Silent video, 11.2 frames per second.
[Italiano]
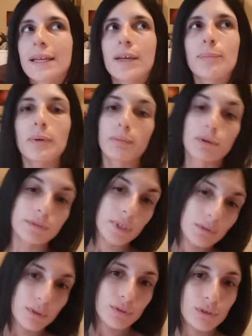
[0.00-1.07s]
E poi beh, oltre
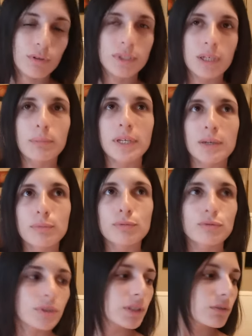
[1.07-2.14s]
a questo la cosa bella
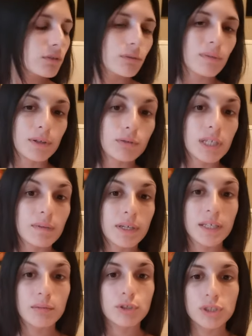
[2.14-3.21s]
appunto è che ho ritrovato delle
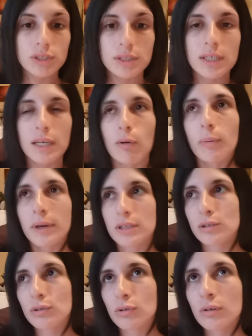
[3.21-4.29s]
vecchie amicizie che avevo
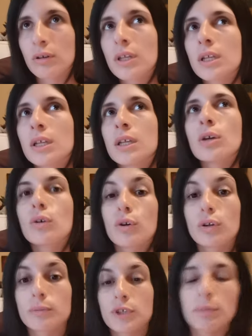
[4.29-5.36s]
perso,
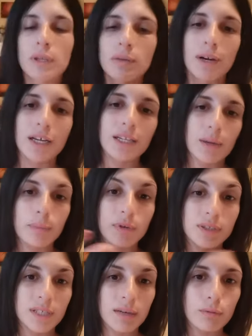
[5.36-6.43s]
cioè perché magari i
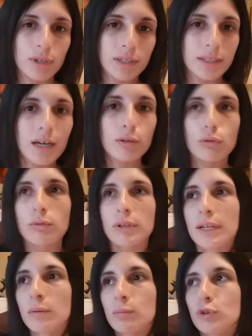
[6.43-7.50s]
rapporti che avevo tagliato, quelli
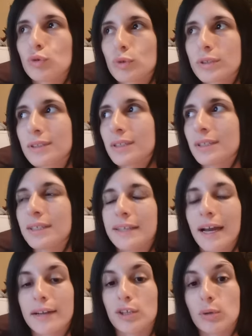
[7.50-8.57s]
là giusti negli
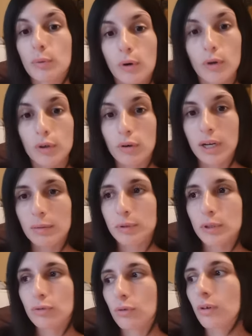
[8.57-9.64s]
anni, poi ho
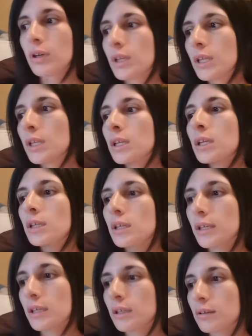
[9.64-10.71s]
capito
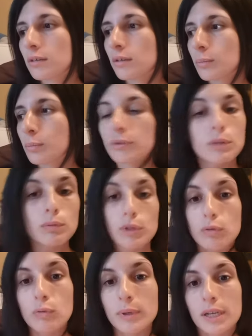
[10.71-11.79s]
che uh, potevo
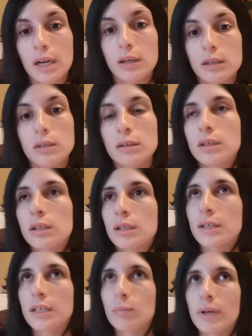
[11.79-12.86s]
recuperarli
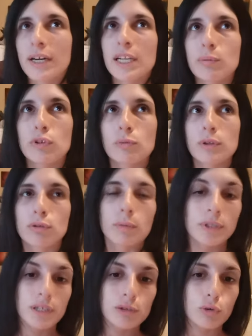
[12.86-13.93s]
e che magari potevo mettere la
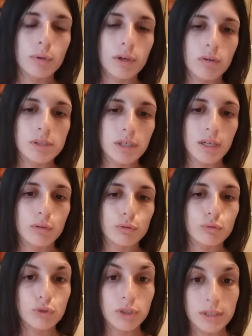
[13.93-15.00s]
pietra sopra a cose che erano
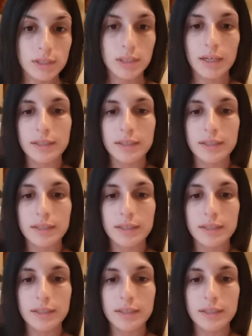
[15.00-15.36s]
successe